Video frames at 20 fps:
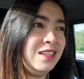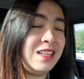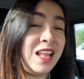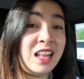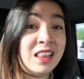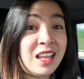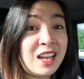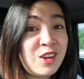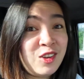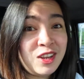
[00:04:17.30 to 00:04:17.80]

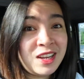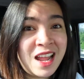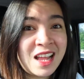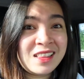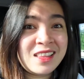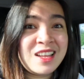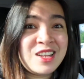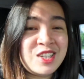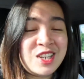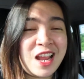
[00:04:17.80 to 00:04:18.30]
tatanungin
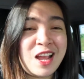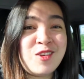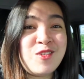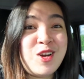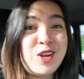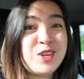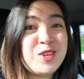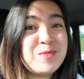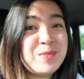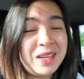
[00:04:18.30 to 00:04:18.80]
natin siya
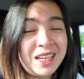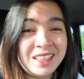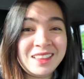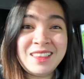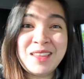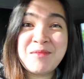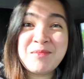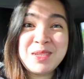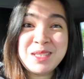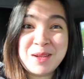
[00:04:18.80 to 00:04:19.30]
kung ano yung mga
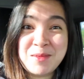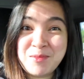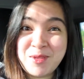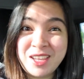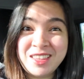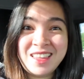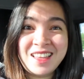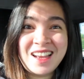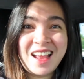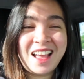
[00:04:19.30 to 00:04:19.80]
tips na
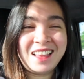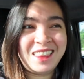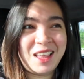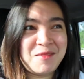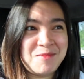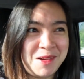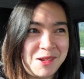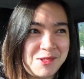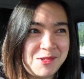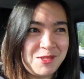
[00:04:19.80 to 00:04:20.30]
pwede
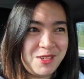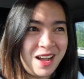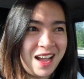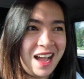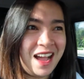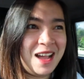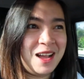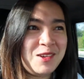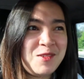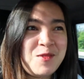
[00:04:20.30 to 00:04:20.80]
nating
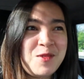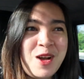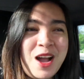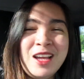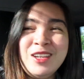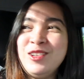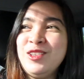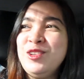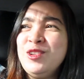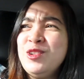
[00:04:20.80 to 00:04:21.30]
makuha, kung
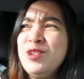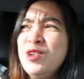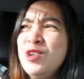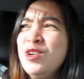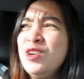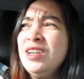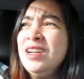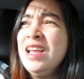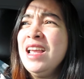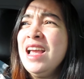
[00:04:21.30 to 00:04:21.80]
ano
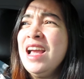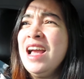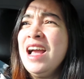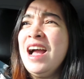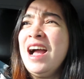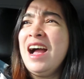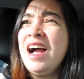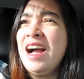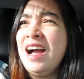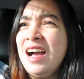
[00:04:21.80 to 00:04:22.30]
yung
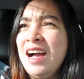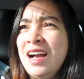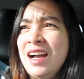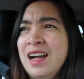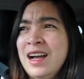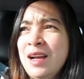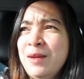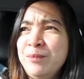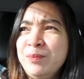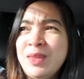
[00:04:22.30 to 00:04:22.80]

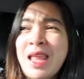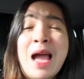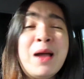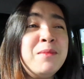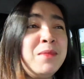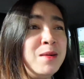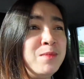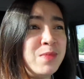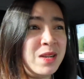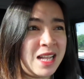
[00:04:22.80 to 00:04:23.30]
uh,
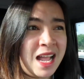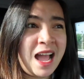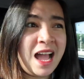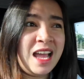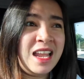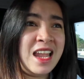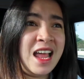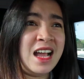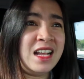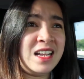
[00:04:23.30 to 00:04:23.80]
tamang
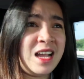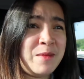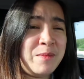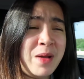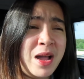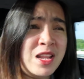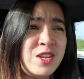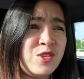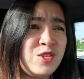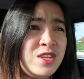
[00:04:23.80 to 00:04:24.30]
pag-aalaga,
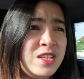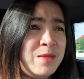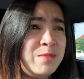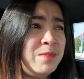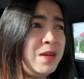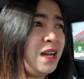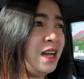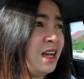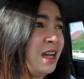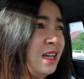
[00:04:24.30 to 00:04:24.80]
paano
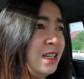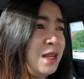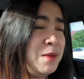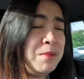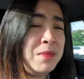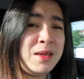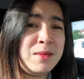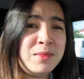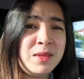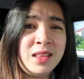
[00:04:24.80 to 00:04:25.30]
niya ba
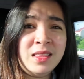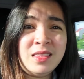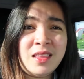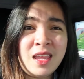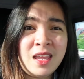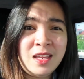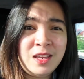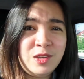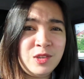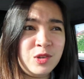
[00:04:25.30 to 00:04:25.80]

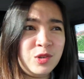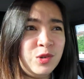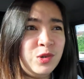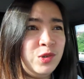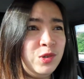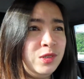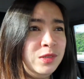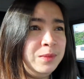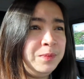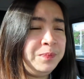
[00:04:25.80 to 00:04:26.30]
na-maintain
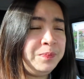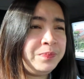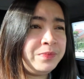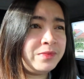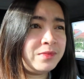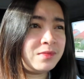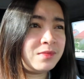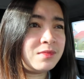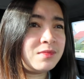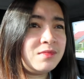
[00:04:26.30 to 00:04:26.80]
yung
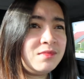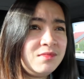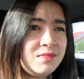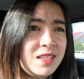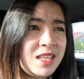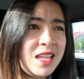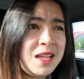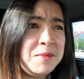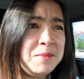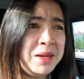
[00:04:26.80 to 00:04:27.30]

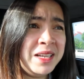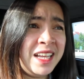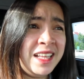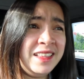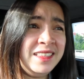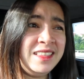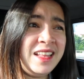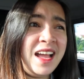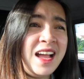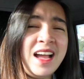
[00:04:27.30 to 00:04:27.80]

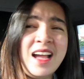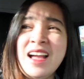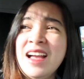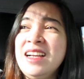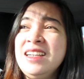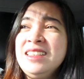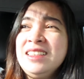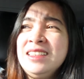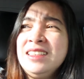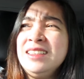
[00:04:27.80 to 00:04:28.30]

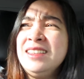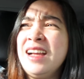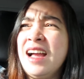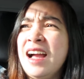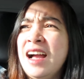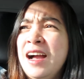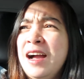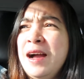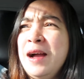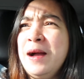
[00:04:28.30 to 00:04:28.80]
magandang
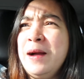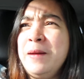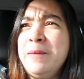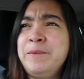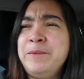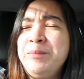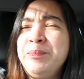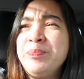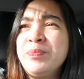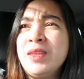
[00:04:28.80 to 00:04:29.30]

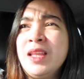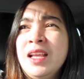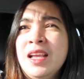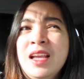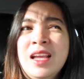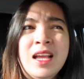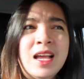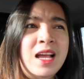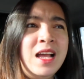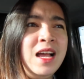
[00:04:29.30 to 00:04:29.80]
um,
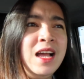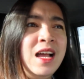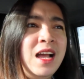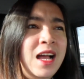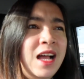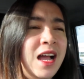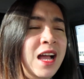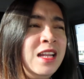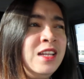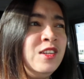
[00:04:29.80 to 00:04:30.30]

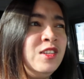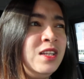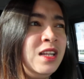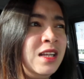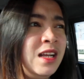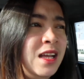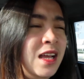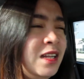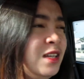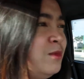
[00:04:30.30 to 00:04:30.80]
ano
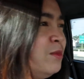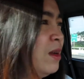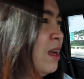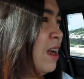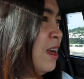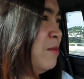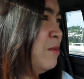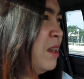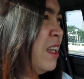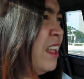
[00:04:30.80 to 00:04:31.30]
ng ano
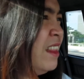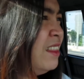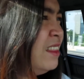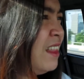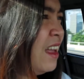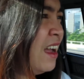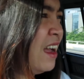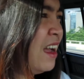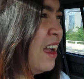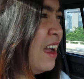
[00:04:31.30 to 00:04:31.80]
ba,
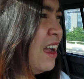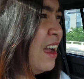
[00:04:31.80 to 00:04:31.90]
maganda